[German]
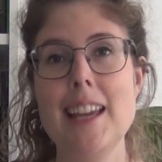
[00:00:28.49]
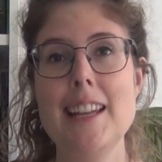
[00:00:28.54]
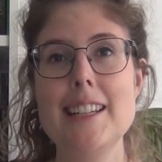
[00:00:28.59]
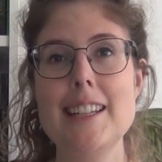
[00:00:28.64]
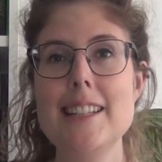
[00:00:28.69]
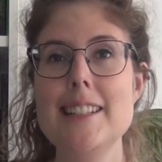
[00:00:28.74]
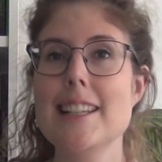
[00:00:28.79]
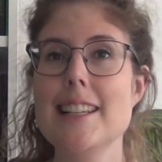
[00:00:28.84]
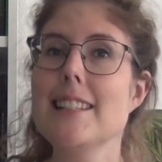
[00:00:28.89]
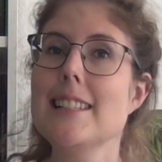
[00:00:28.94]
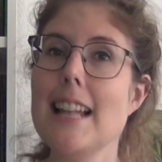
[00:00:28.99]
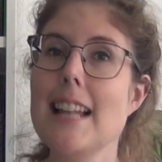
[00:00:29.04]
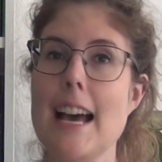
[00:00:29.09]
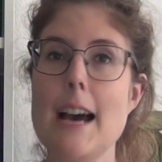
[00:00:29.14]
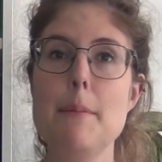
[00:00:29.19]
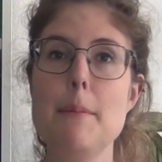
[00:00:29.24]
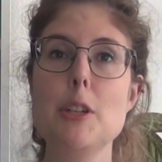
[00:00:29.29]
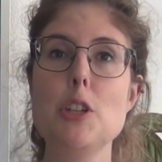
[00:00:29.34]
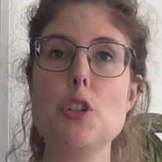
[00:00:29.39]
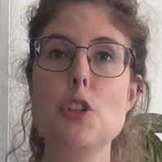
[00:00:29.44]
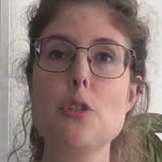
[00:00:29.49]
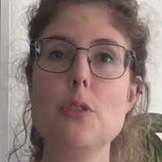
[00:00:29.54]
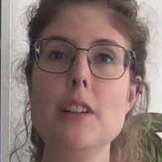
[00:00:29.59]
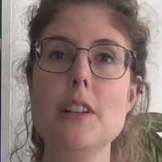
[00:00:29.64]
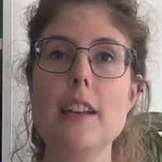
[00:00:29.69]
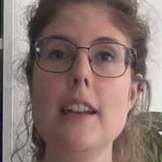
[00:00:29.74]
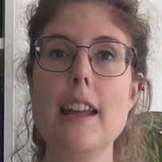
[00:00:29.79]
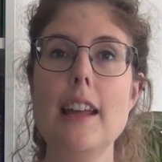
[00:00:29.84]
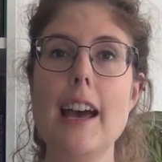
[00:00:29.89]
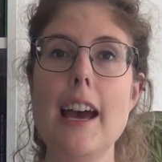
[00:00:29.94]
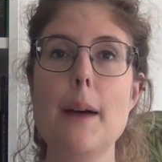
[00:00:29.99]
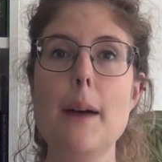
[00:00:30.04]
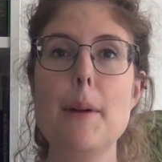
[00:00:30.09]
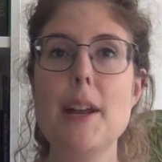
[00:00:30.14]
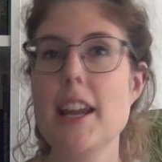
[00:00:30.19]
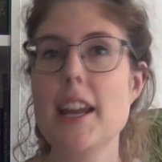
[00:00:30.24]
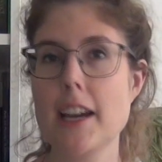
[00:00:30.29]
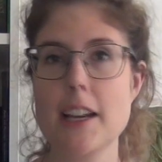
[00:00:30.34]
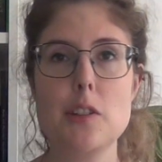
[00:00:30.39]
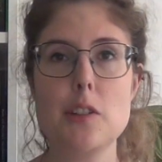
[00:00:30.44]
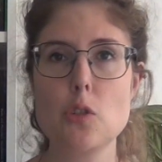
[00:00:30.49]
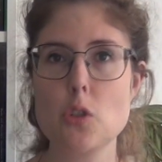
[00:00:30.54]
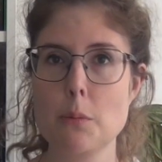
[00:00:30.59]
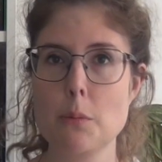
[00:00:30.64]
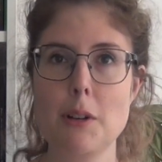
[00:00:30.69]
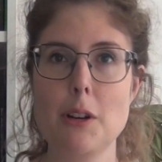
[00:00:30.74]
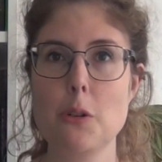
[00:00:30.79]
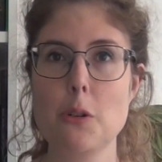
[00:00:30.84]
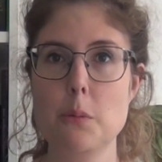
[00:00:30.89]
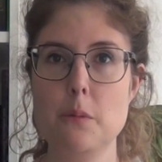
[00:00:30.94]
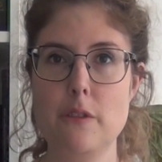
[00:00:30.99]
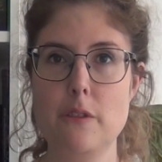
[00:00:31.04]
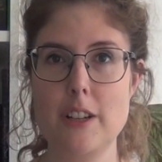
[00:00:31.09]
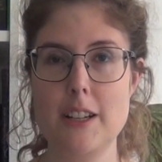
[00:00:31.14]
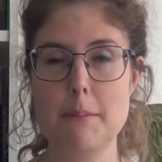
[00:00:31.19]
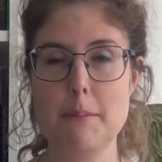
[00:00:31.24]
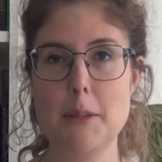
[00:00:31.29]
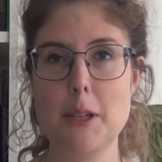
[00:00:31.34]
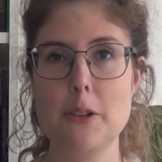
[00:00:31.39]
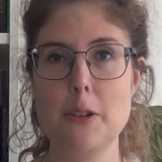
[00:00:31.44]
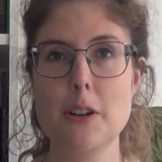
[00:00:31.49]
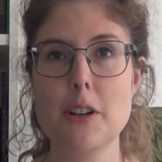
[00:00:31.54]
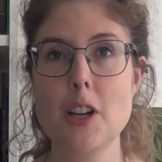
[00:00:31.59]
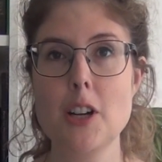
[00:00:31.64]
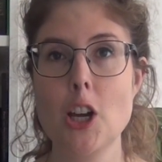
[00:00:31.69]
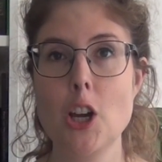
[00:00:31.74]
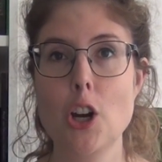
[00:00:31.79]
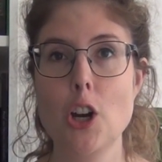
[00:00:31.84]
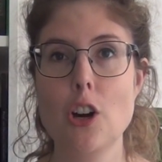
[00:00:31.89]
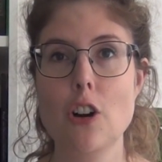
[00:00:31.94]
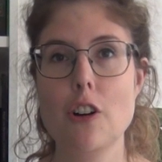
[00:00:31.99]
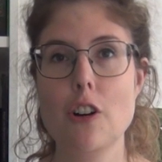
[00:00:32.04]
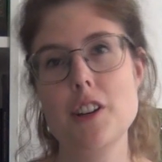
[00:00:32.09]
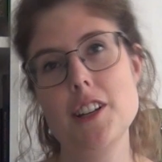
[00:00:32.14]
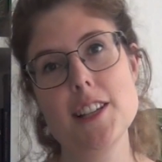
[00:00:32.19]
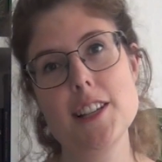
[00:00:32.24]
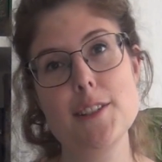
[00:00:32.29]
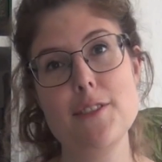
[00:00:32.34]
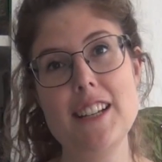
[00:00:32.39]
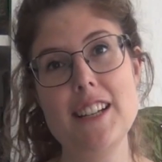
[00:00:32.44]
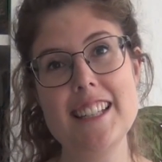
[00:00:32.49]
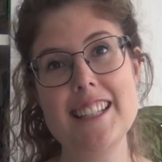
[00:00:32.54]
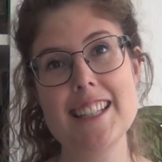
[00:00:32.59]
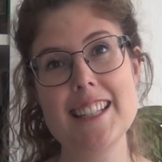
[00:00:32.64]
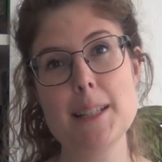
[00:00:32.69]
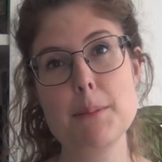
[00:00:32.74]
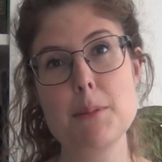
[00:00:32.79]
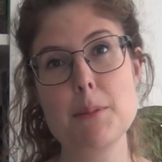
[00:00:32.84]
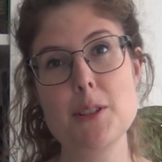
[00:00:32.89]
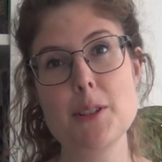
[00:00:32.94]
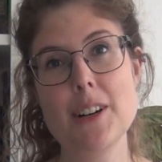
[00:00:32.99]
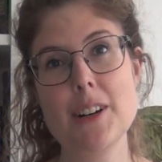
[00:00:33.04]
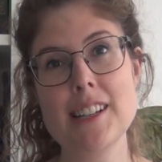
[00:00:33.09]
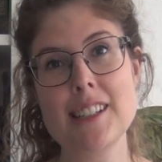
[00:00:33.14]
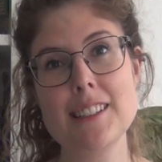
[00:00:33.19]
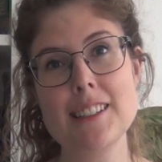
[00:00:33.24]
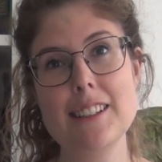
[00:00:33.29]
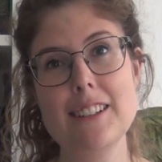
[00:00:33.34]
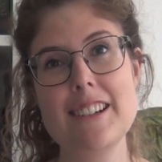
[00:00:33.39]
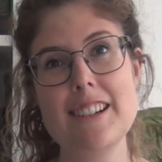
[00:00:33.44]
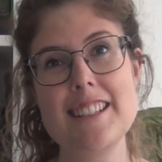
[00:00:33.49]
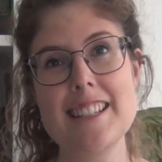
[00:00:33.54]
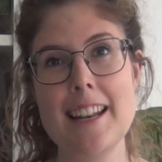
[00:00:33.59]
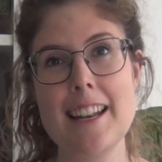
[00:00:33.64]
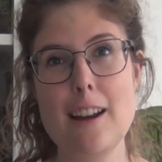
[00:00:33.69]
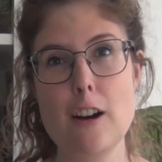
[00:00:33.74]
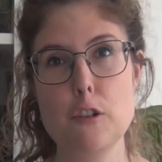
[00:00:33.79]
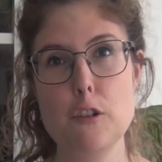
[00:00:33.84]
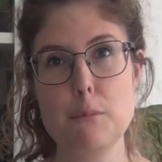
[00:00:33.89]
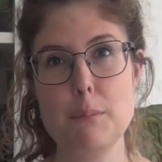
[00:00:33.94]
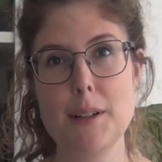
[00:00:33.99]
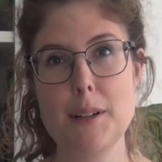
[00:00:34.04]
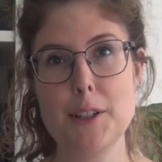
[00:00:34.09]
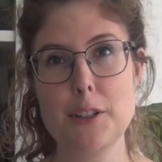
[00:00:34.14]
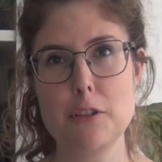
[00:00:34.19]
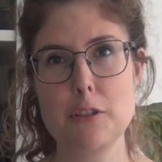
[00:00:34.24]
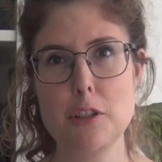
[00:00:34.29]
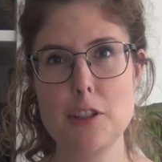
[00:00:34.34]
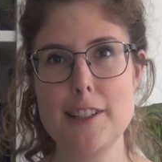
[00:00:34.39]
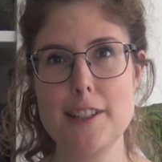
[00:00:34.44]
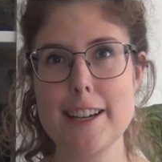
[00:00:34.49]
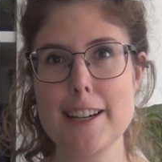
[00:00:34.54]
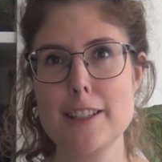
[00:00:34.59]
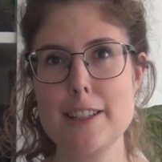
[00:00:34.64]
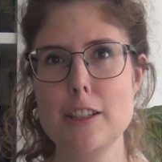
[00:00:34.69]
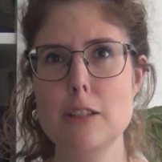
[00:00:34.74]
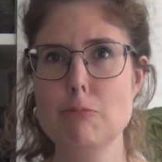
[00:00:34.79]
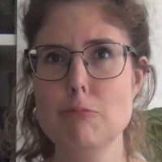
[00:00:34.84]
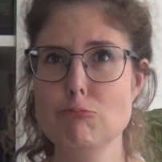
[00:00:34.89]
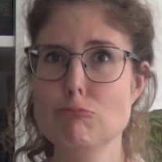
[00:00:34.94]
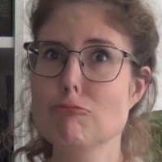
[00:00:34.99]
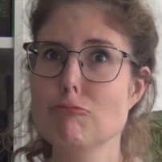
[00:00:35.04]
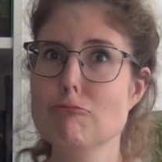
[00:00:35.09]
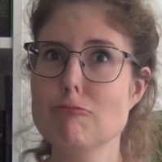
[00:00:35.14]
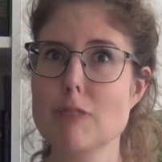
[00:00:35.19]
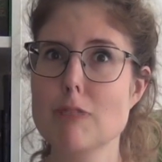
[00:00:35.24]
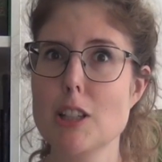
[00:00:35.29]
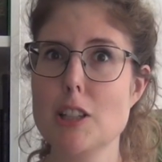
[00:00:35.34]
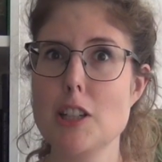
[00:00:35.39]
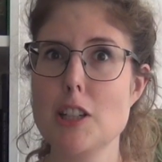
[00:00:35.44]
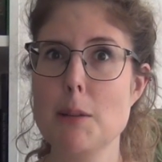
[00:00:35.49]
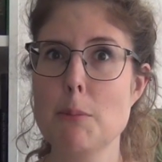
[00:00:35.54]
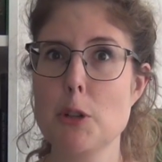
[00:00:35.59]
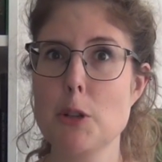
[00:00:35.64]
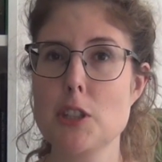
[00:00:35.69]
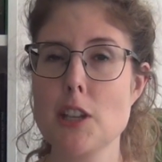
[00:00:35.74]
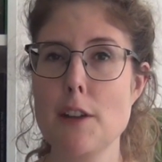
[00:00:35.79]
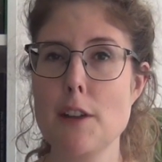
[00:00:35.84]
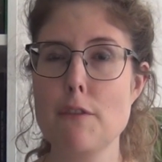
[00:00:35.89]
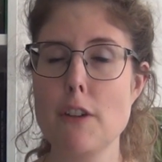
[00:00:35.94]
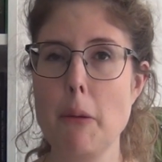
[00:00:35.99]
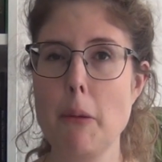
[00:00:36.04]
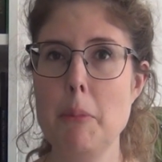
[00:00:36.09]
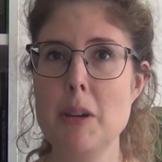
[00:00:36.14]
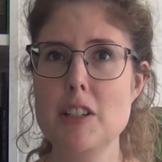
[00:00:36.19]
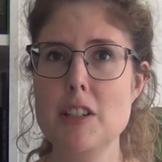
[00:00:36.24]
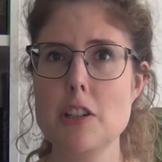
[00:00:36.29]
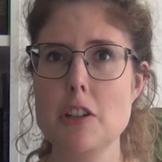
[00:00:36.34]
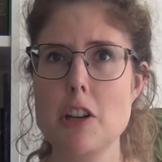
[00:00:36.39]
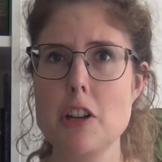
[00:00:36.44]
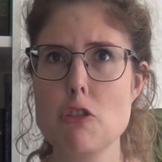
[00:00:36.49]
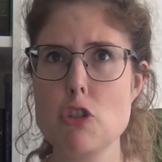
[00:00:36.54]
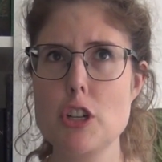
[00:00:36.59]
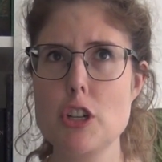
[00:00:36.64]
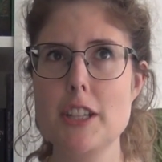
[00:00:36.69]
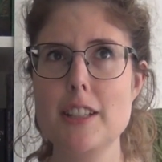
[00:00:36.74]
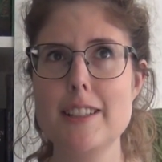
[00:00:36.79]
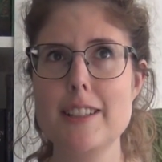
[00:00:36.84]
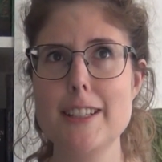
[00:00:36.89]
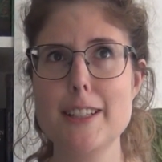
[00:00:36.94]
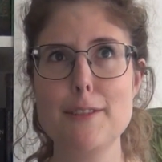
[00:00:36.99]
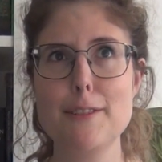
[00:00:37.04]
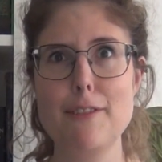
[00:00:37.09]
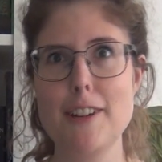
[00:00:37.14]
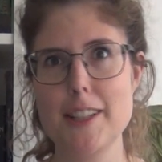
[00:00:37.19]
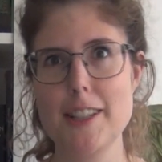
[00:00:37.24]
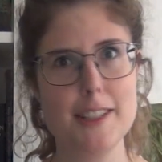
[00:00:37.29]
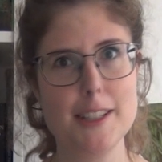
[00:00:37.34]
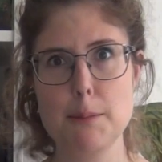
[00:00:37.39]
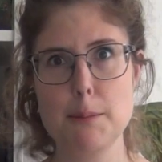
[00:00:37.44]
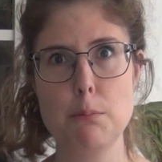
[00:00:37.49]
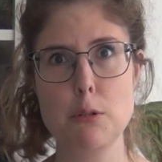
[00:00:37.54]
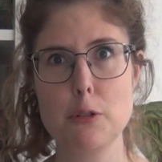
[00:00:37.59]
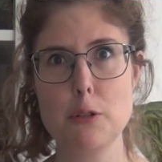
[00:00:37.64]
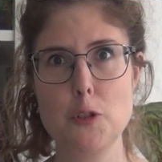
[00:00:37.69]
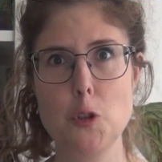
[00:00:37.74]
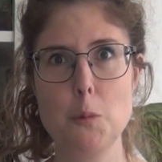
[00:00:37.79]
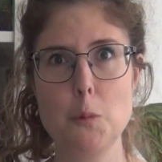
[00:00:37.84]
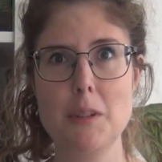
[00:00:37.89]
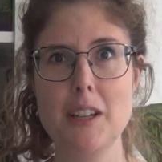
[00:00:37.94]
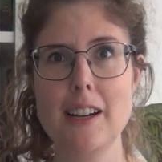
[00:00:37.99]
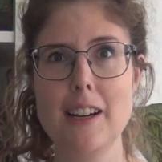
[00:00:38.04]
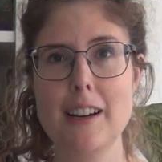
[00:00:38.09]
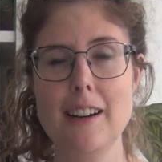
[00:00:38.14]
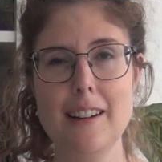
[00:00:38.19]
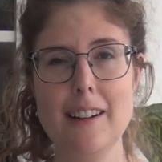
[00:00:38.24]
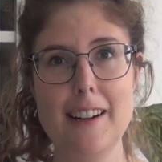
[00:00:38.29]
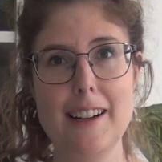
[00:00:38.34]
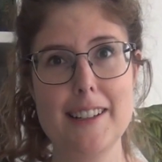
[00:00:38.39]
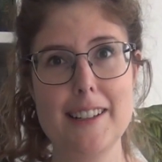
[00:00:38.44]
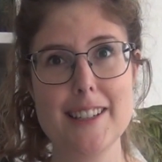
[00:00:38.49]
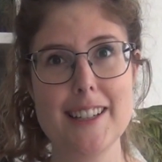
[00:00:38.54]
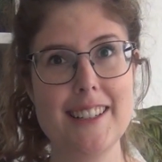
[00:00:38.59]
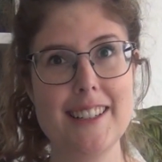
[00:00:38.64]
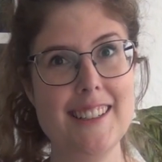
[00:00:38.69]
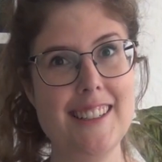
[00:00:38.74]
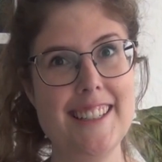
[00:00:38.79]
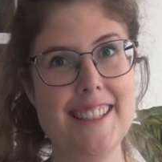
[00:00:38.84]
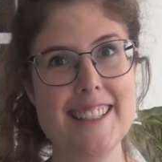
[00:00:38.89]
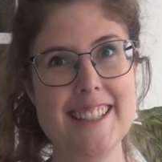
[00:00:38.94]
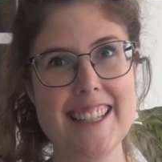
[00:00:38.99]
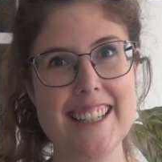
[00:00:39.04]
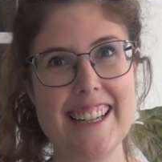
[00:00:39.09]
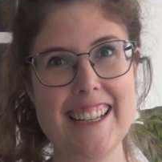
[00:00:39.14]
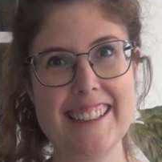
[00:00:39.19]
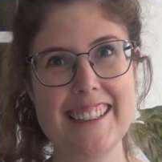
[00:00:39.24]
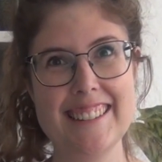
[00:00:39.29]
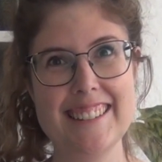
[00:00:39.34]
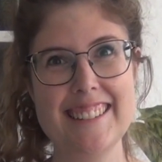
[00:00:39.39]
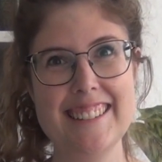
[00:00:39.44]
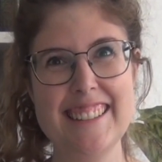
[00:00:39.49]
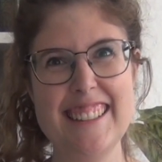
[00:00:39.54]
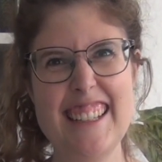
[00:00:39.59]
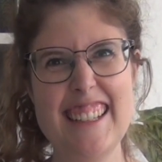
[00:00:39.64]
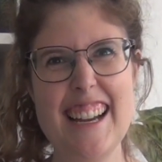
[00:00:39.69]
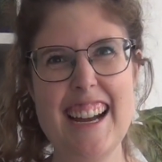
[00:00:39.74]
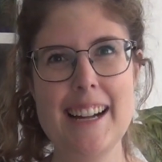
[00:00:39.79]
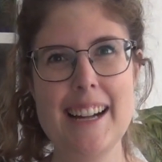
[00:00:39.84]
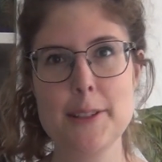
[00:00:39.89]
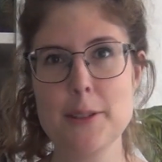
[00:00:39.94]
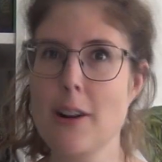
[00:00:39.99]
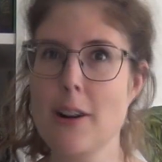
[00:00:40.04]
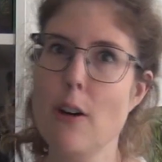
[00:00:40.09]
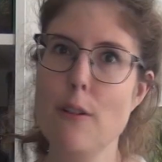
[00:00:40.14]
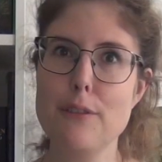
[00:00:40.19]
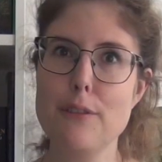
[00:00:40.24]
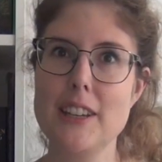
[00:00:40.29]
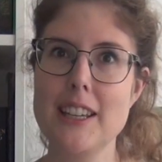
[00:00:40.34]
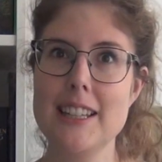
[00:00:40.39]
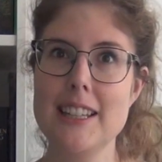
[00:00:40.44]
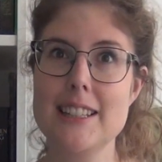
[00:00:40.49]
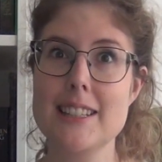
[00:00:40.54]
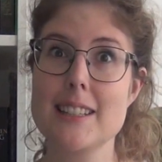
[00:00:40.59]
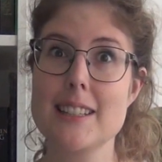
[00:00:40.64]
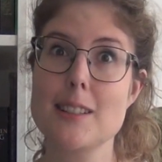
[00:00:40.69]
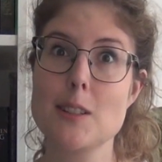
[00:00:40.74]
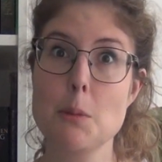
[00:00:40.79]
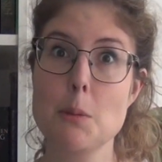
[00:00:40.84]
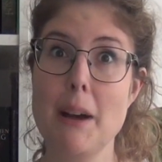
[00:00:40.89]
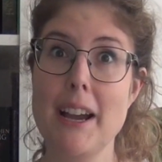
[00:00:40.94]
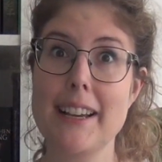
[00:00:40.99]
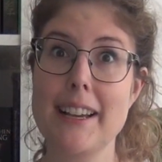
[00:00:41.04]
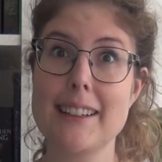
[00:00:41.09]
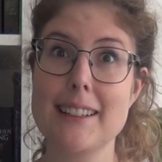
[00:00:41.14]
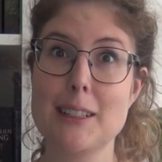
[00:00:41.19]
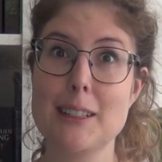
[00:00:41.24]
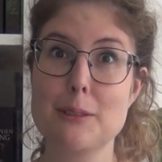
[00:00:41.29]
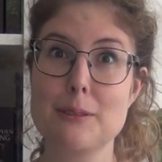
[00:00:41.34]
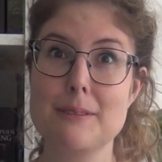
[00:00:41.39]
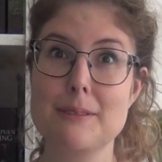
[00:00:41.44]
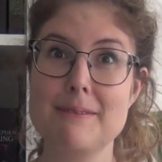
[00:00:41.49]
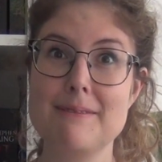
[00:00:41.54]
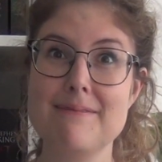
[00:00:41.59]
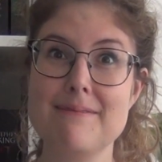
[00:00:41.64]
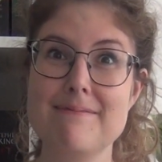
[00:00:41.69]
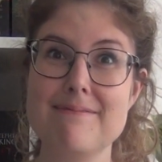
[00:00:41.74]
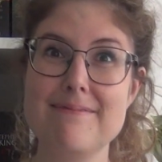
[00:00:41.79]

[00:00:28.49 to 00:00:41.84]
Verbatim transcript: Den Sessel habe ich schon, aber der Rest drumherum fehlt mir noch. Und das will ich jetzt besorgen und dann aufbauen. Und ich dachte, ich nehme euch einfach mit, denn schließlich, was ist booktubiger als eine Leseecke? Also auf geht's zum Einkaufen.